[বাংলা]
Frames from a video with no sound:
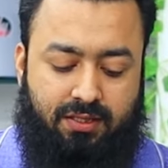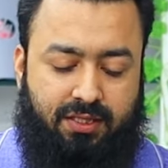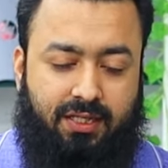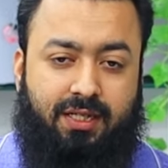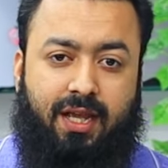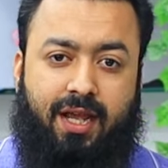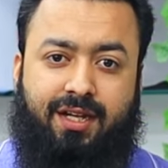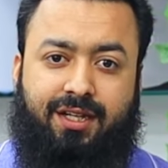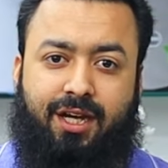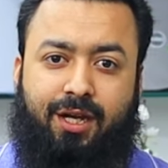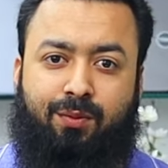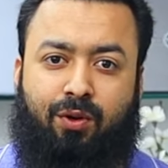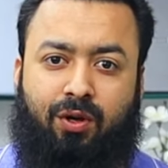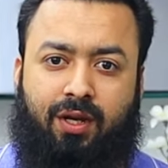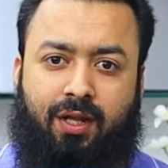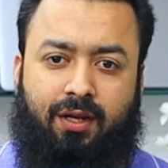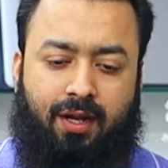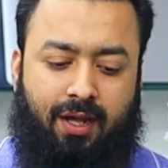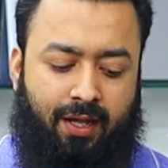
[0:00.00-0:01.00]
জি এইটের
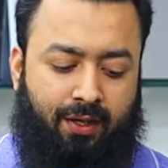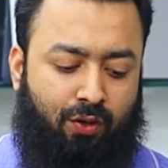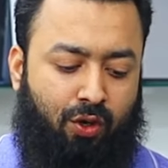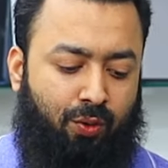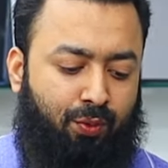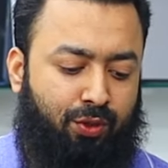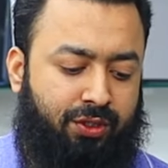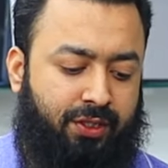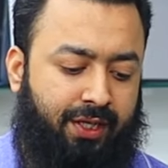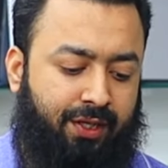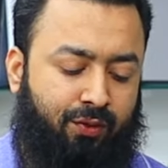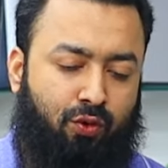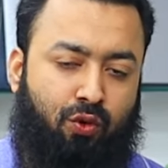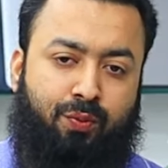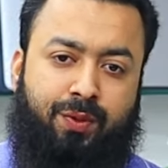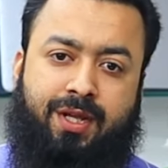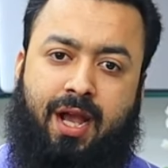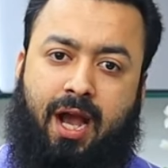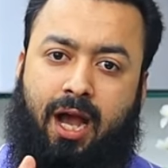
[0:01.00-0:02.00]
মডেল আর অবশ্যই
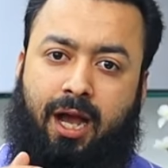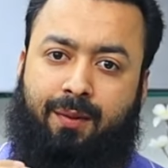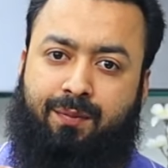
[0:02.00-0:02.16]
খুবই